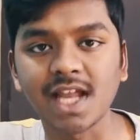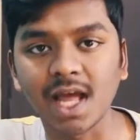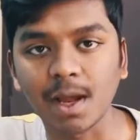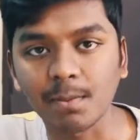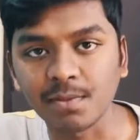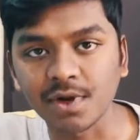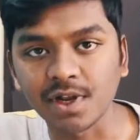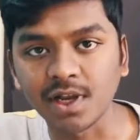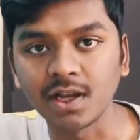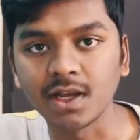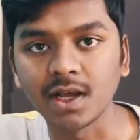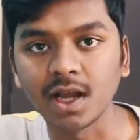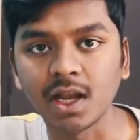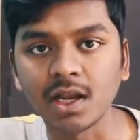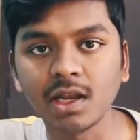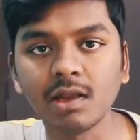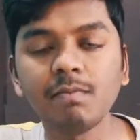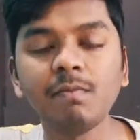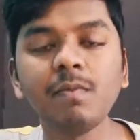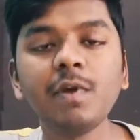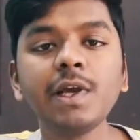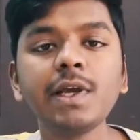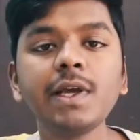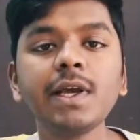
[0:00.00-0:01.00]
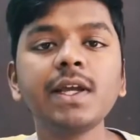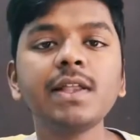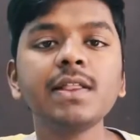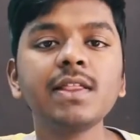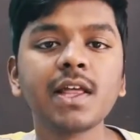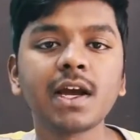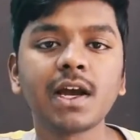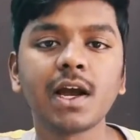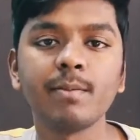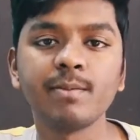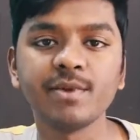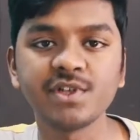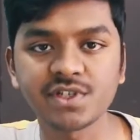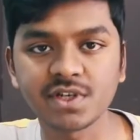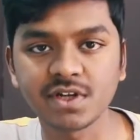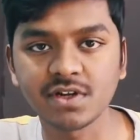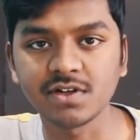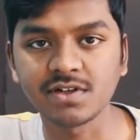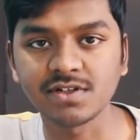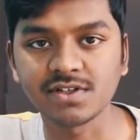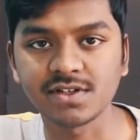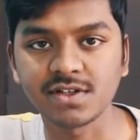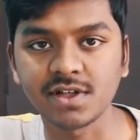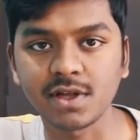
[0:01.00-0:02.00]
స్నాప్డీల్ కానీ మీకు ఇంత
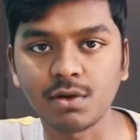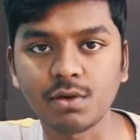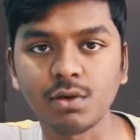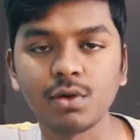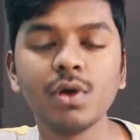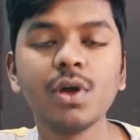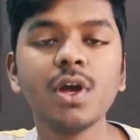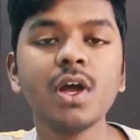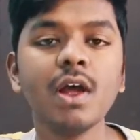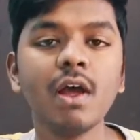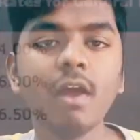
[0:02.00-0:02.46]
కమిషన్ అని ఇస్తారు